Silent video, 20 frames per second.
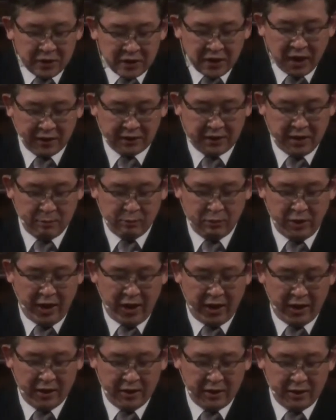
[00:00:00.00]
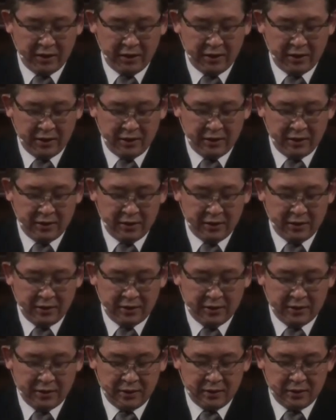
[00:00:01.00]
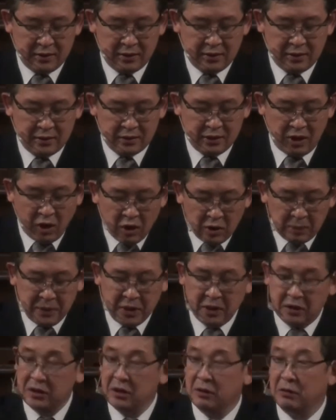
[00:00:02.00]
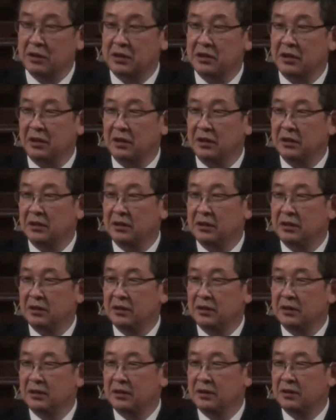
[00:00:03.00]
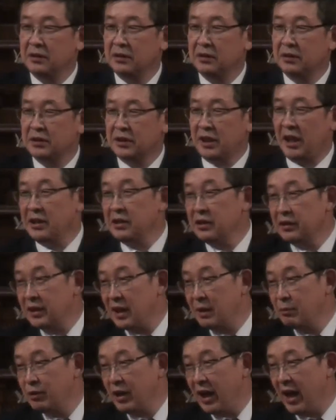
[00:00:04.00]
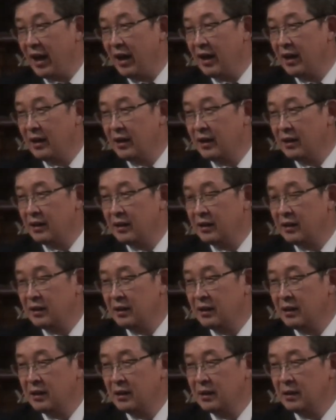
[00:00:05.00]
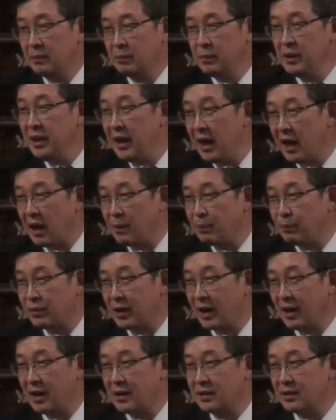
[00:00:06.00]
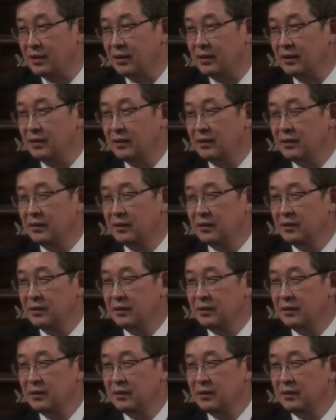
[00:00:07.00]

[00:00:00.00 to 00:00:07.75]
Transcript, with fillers: 건강 때문에, 사업이 어려워서, 자녀 때문에 미래가 불안해서